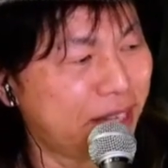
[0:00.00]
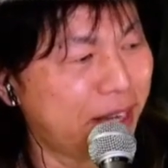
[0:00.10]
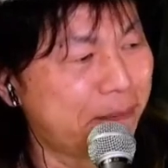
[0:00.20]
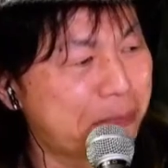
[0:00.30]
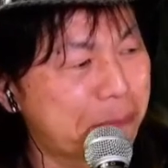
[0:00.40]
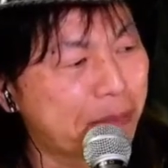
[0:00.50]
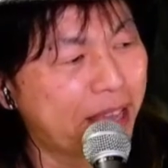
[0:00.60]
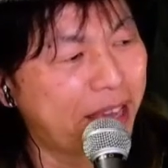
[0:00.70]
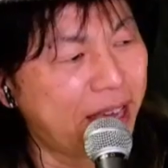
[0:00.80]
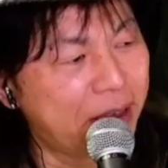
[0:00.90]
ね。
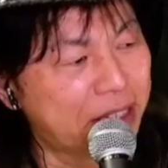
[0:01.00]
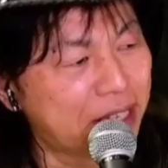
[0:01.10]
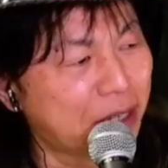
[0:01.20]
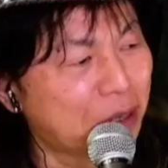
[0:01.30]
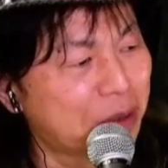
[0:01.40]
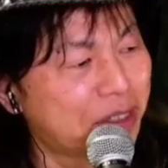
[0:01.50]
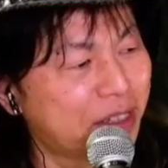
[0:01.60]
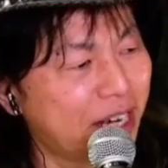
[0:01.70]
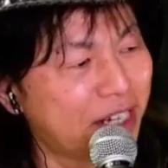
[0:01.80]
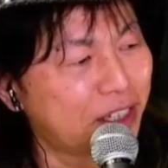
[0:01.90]
えー、さあ、ありがとうございま
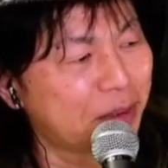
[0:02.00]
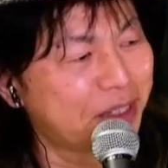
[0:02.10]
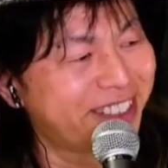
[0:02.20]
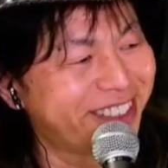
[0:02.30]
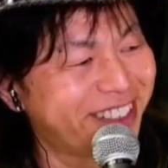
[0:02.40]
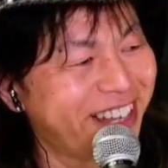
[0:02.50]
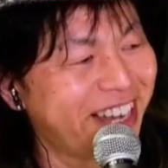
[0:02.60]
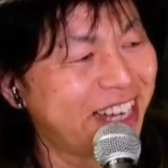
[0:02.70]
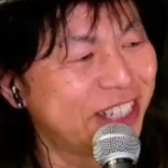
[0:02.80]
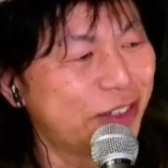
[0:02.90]
す。ありがとうございます。
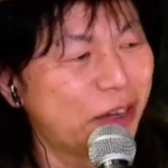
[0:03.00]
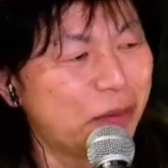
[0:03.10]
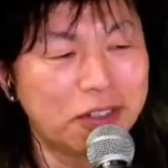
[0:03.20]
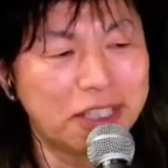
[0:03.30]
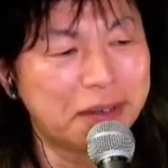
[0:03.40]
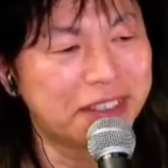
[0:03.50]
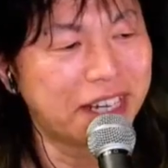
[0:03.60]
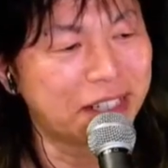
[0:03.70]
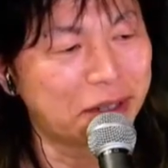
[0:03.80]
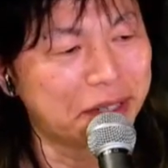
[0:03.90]
8周年おめでとうございます。
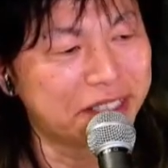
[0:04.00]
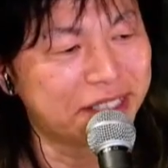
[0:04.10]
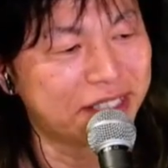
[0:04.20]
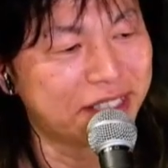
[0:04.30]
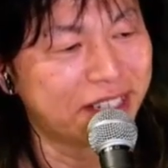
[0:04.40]
ありがとうございます。